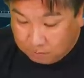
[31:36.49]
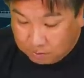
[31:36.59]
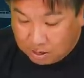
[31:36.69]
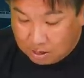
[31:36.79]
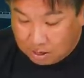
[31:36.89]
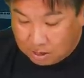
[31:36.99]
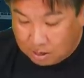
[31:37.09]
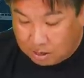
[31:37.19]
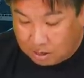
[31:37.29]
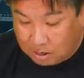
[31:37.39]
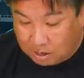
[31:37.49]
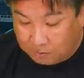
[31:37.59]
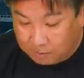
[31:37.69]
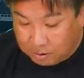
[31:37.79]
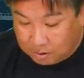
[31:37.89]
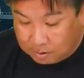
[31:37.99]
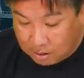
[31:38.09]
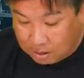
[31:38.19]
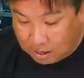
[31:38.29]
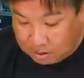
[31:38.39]
で、えー、
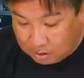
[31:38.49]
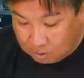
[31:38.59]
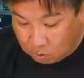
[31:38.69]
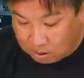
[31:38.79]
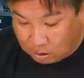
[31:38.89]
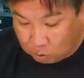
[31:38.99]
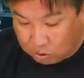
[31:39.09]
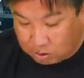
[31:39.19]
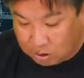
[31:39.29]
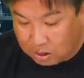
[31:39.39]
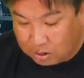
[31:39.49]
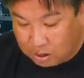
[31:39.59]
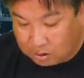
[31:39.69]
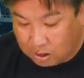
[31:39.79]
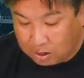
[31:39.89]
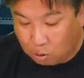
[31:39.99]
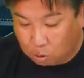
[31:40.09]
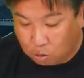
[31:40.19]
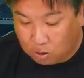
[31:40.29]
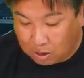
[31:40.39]
7回にワンアウトにしてからね代打
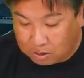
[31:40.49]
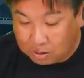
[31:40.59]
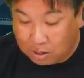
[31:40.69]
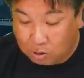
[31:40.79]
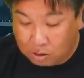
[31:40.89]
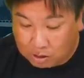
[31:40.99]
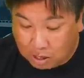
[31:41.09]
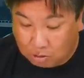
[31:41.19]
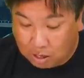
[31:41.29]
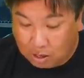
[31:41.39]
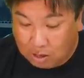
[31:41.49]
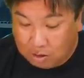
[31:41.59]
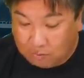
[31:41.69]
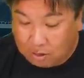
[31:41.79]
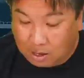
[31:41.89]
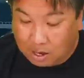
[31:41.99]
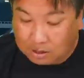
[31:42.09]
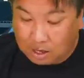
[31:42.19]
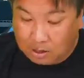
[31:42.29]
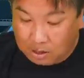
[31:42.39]
後藤がセンター右ステイフライで
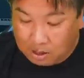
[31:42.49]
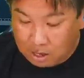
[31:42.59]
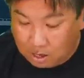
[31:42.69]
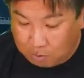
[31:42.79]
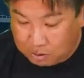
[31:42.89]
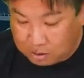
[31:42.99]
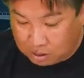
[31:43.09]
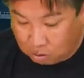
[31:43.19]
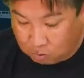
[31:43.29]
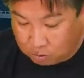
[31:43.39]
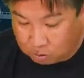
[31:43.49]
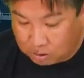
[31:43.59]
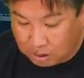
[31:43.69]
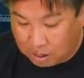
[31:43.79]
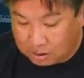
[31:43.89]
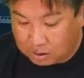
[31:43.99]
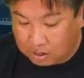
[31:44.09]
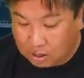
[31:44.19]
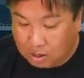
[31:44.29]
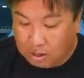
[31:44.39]
8回に、えー、ビシエドそして高橋
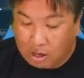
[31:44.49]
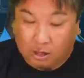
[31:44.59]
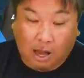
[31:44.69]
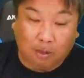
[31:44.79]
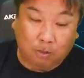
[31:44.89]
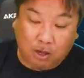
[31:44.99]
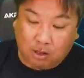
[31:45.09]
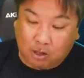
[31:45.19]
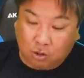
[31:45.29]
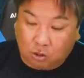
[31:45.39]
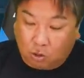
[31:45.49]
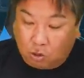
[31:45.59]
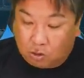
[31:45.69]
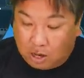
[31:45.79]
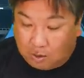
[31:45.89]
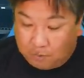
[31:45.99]
がね、えー、タイムリーっていうところで、